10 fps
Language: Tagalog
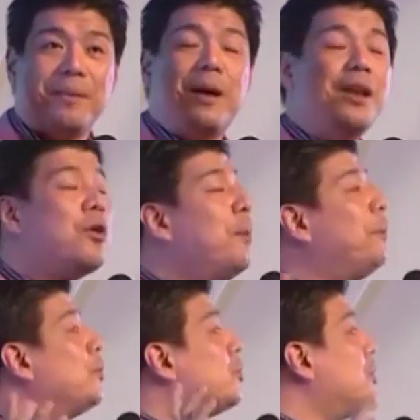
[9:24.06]
Parang
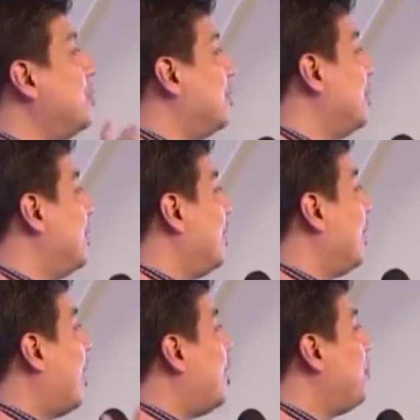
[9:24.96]
computer.
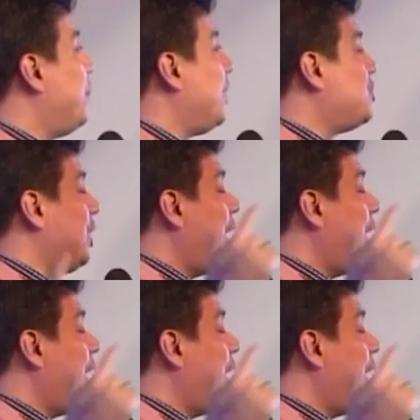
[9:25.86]
Garbage